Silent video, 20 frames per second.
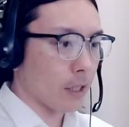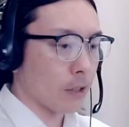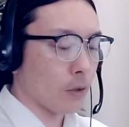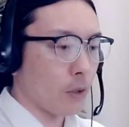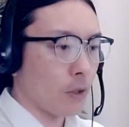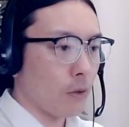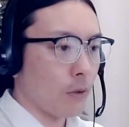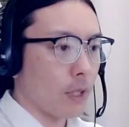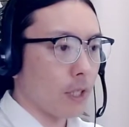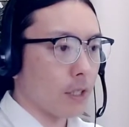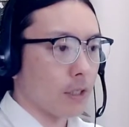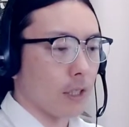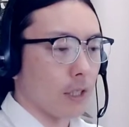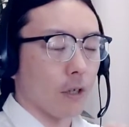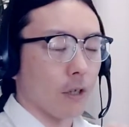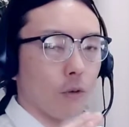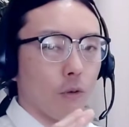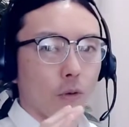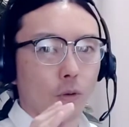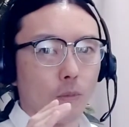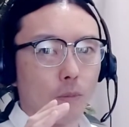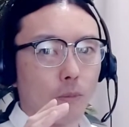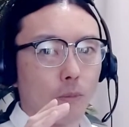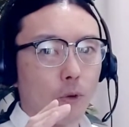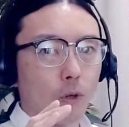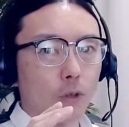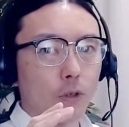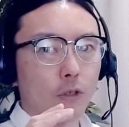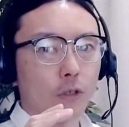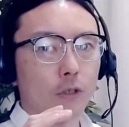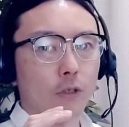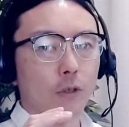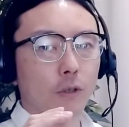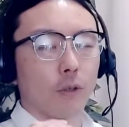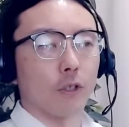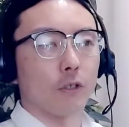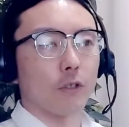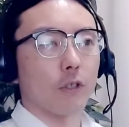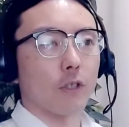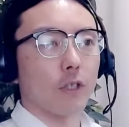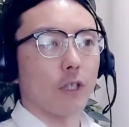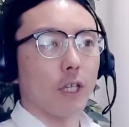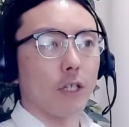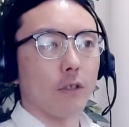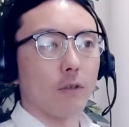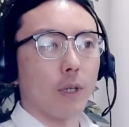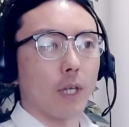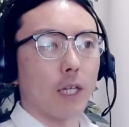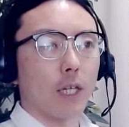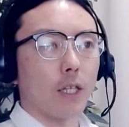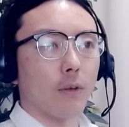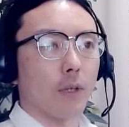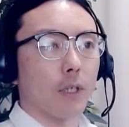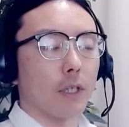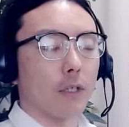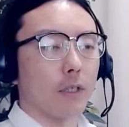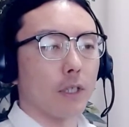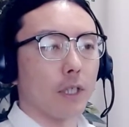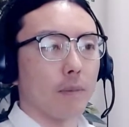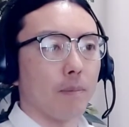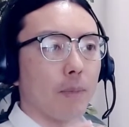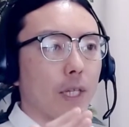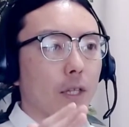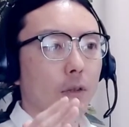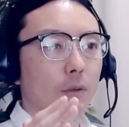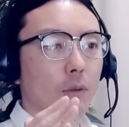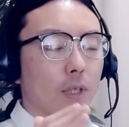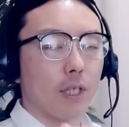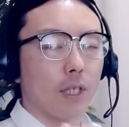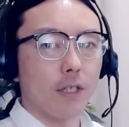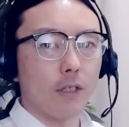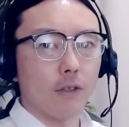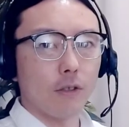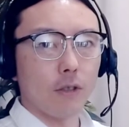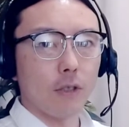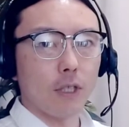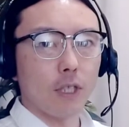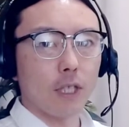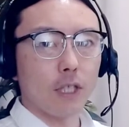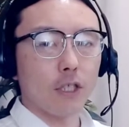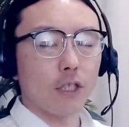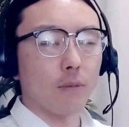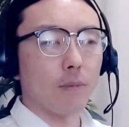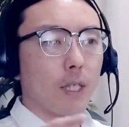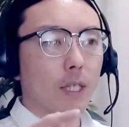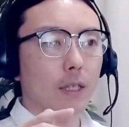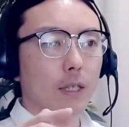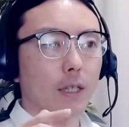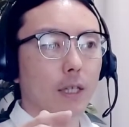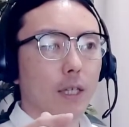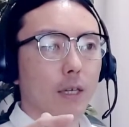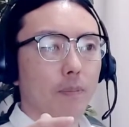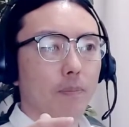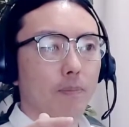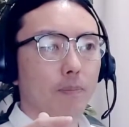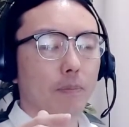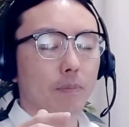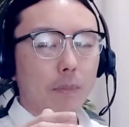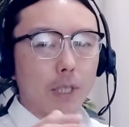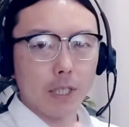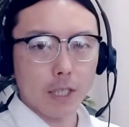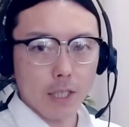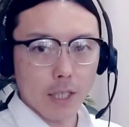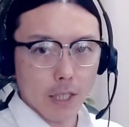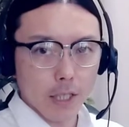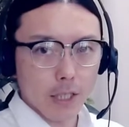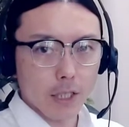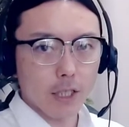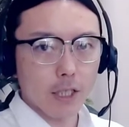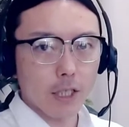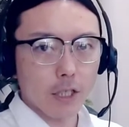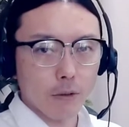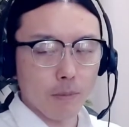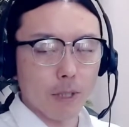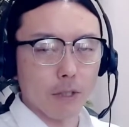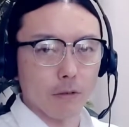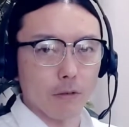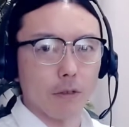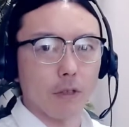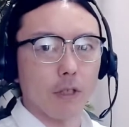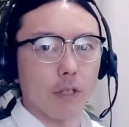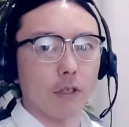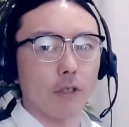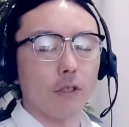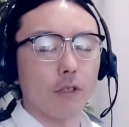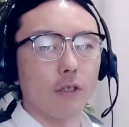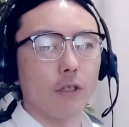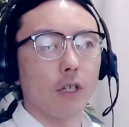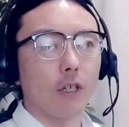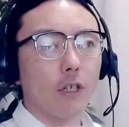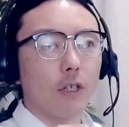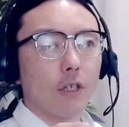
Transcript: それはですねこう文句を言っているわけではなくて、パッと気づいてしまって、まあ、指摘してしまうという